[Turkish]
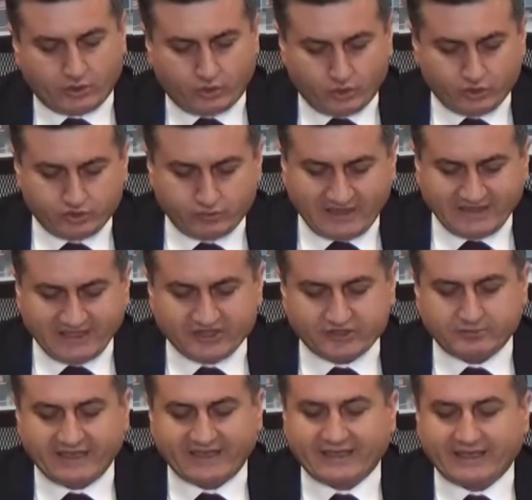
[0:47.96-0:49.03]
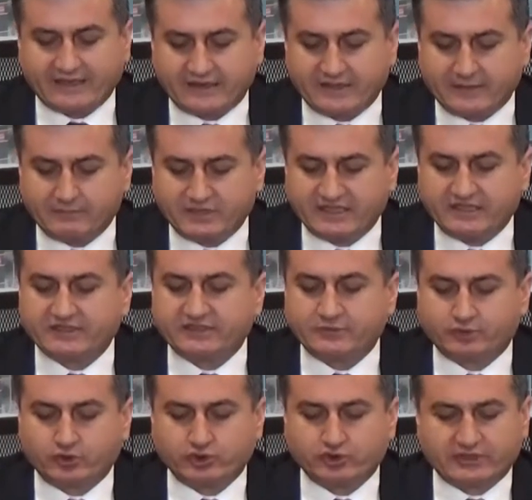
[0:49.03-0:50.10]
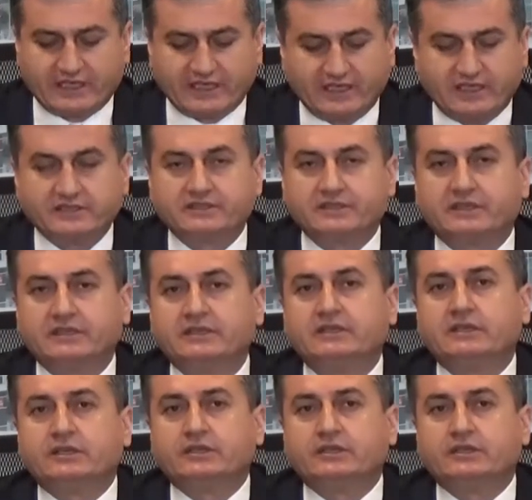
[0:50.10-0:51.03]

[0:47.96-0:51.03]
Uzmanlaşma gerektiren bir kısım suçlara ilişkin